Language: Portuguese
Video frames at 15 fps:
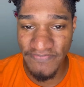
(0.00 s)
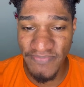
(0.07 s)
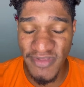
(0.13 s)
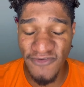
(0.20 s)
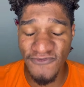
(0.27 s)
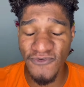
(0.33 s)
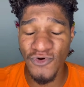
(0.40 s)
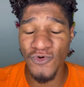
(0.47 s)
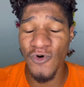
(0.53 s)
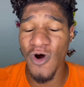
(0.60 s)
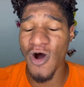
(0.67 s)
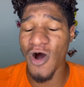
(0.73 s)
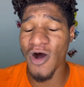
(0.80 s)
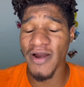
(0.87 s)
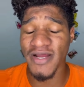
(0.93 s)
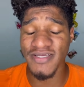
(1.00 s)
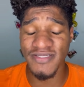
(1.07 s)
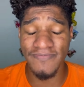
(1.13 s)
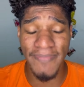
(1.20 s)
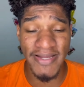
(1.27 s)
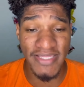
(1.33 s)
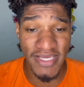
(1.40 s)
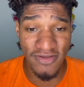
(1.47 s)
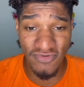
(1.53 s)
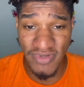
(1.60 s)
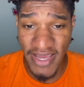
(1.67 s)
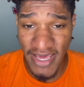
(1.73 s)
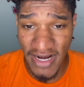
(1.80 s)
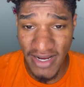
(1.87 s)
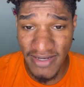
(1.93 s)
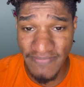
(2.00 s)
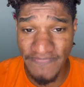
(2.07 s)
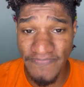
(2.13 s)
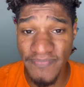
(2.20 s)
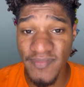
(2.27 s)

que foram horas batendo nela.